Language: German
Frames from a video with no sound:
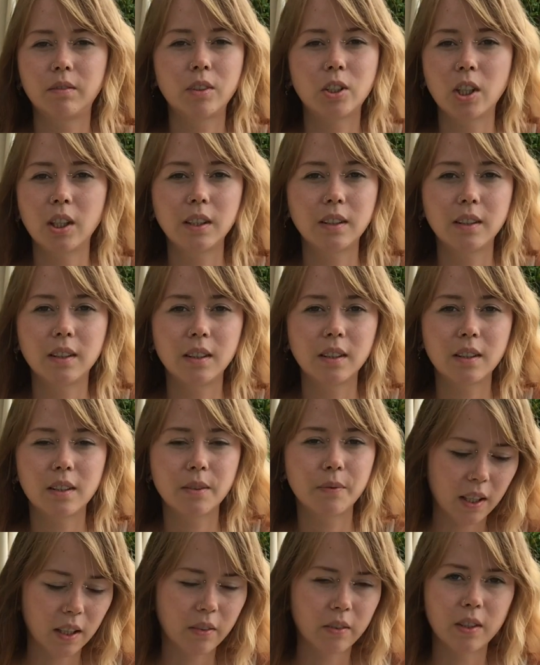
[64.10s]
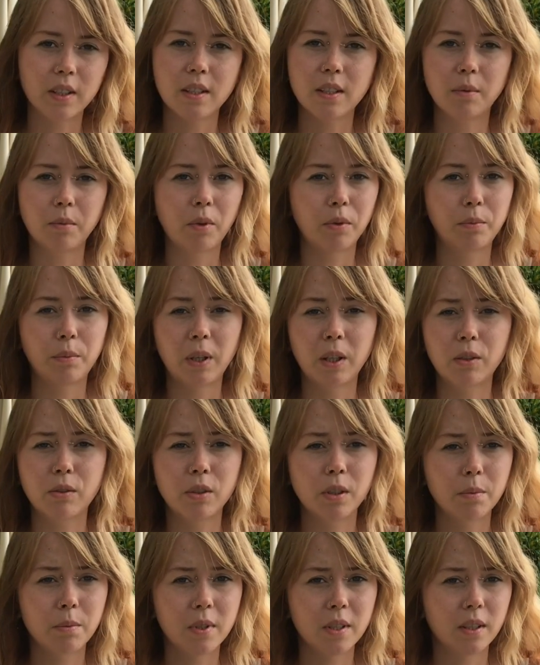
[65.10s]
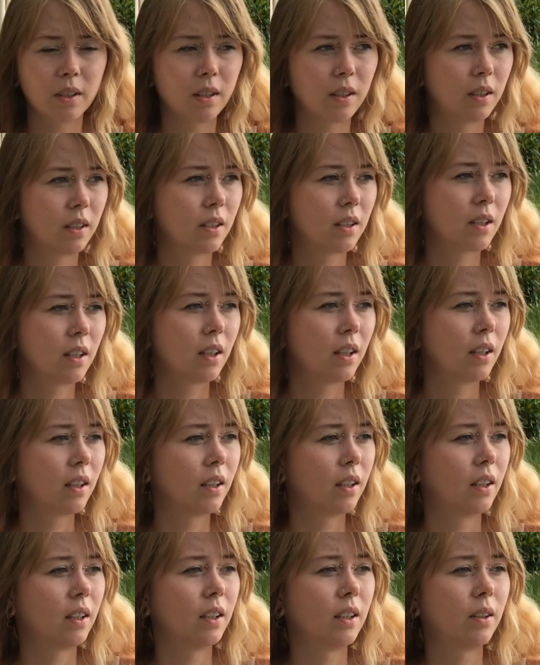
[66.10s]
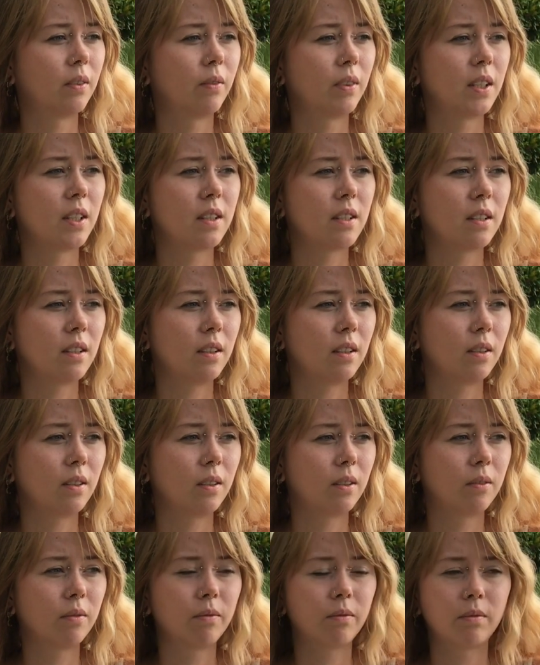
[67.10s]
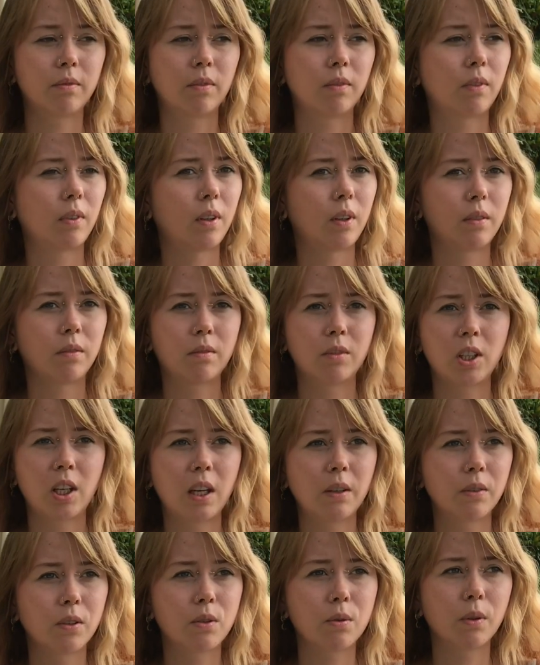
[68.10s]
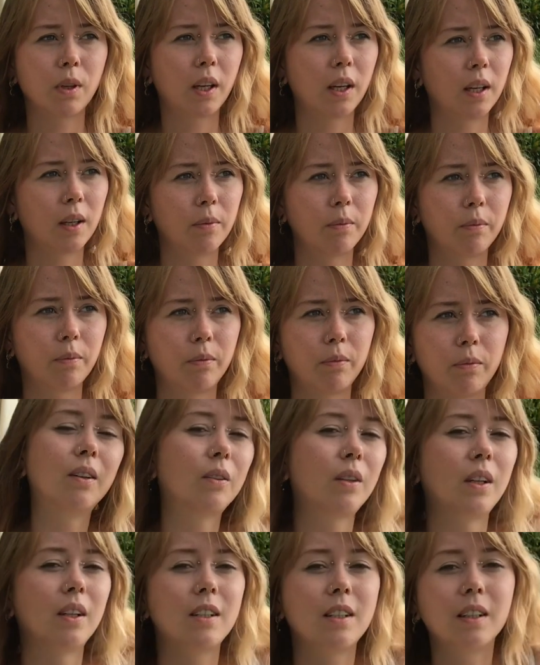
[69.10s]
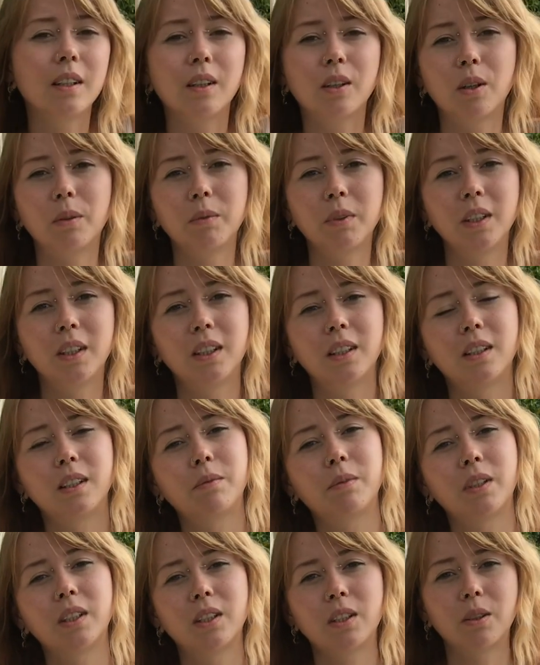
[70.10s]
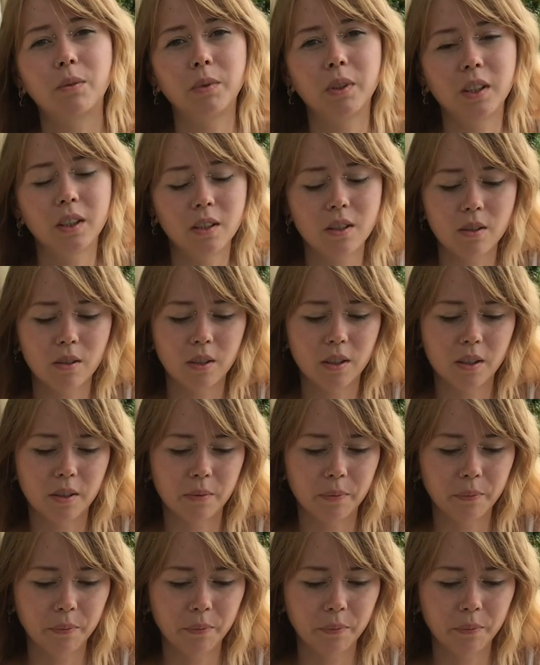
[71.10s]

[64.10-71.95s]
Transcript: schlecht geht, wenn sie auf Bad Trips sind, ähm, wenn sie ähm, Schlafentzug haben oder Dinge kombinieren, die man nicht kombinieren sollte.